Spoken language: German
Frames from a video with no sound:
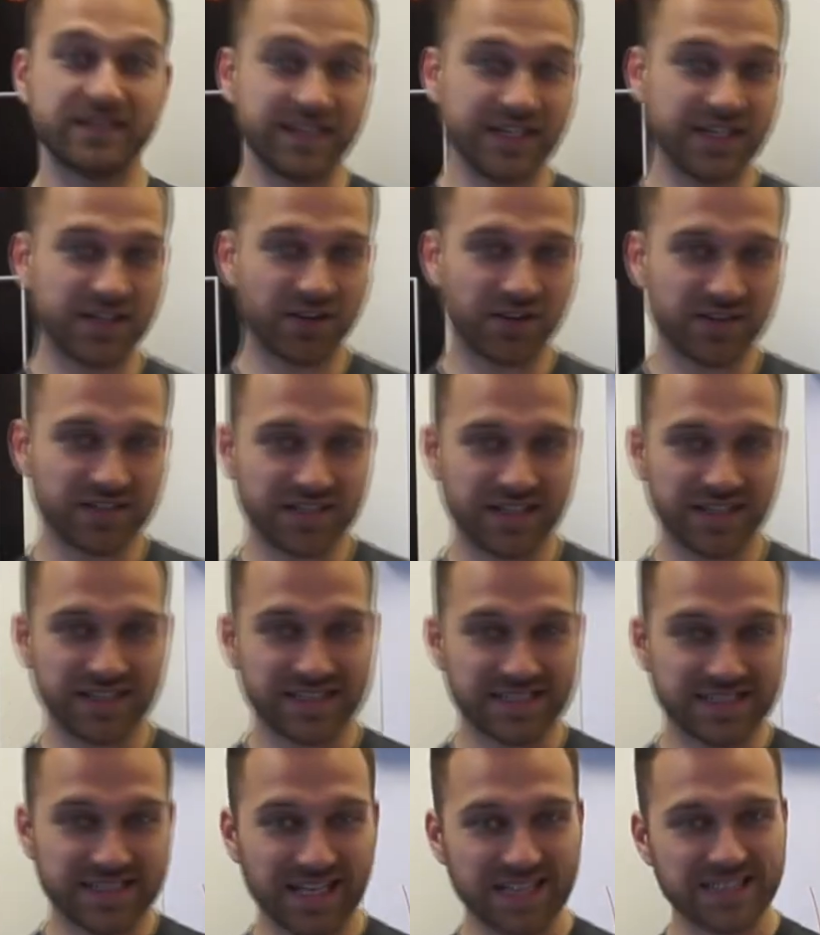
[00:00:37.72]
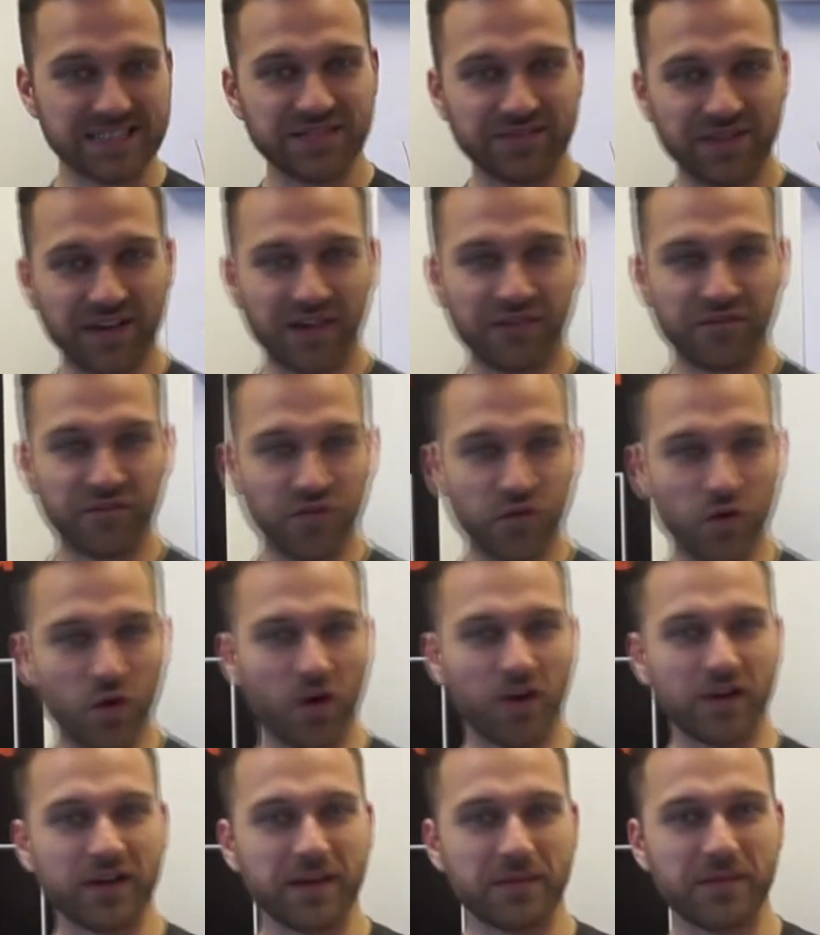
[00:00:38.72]
Die Contra ist das Event
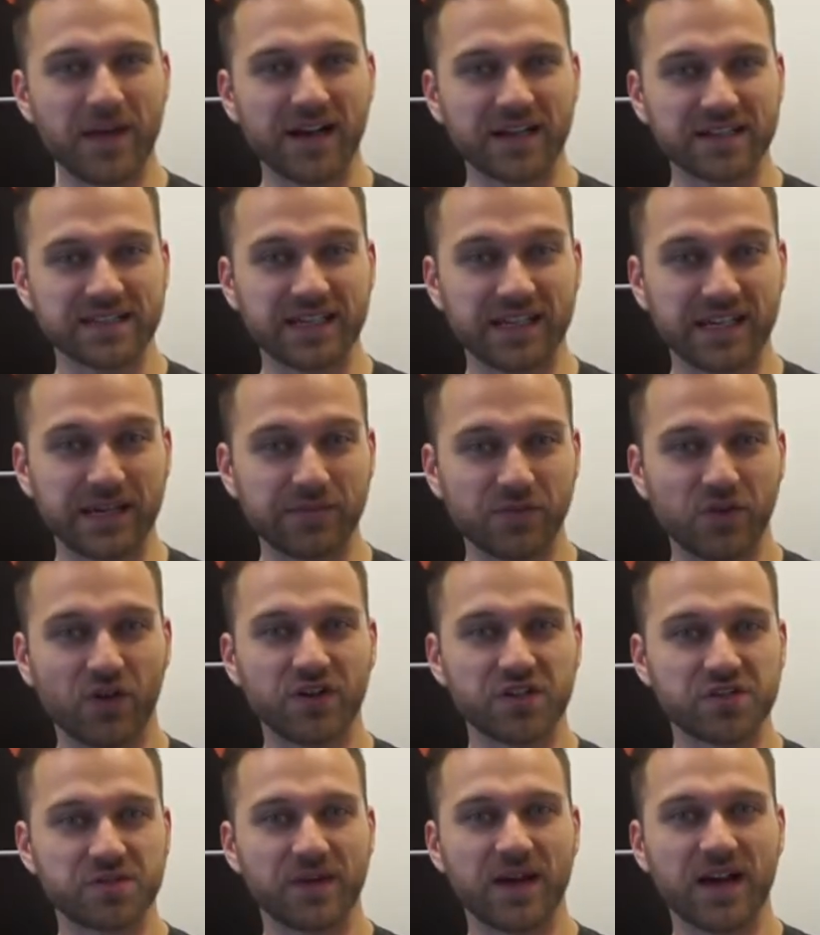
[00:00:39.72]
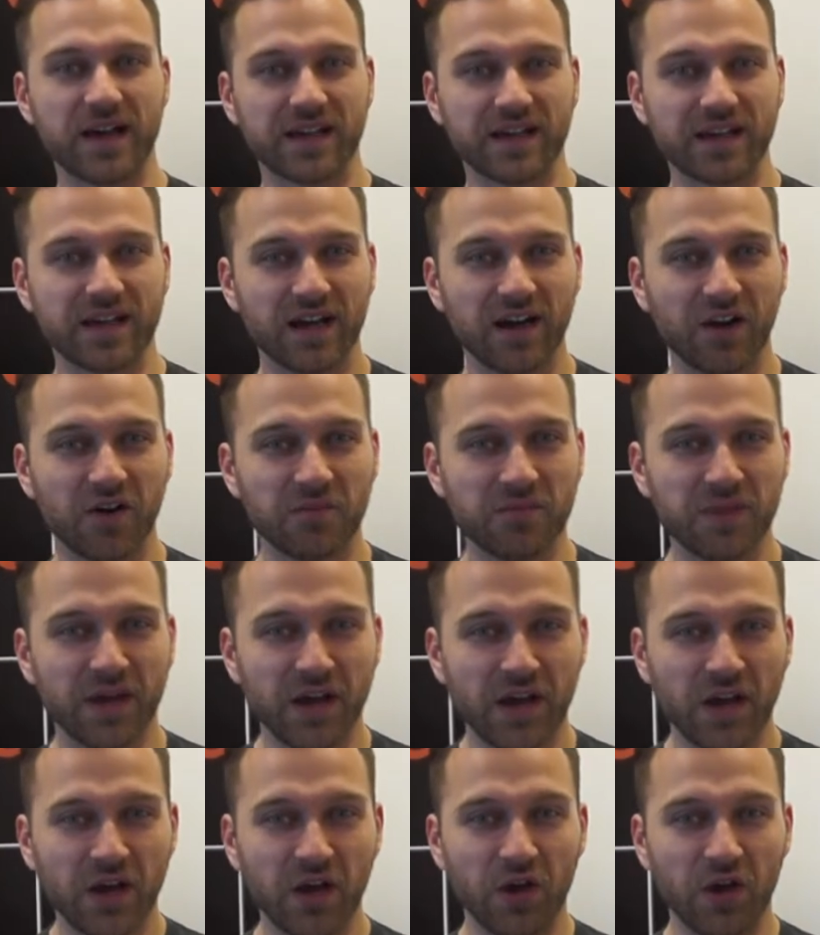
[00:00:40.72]
für Online-Marketing im deutschsprachigen Raum.